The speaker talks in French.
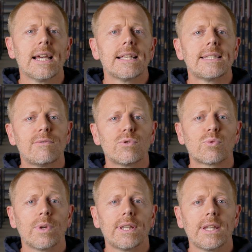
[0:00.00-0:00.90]
Si vous
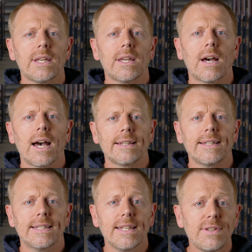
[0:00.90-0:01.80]
souhaitez
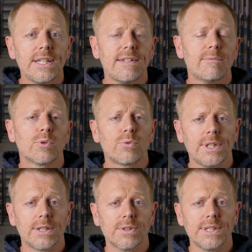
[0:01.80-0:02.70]
arrêter définitivement toute
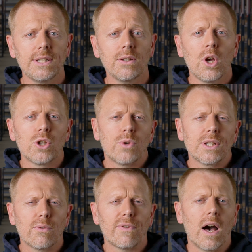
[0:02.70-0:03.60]
nicotine, cela
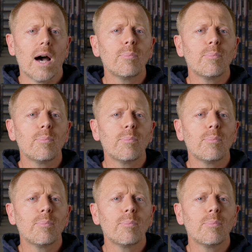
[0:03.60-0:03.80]
se fera un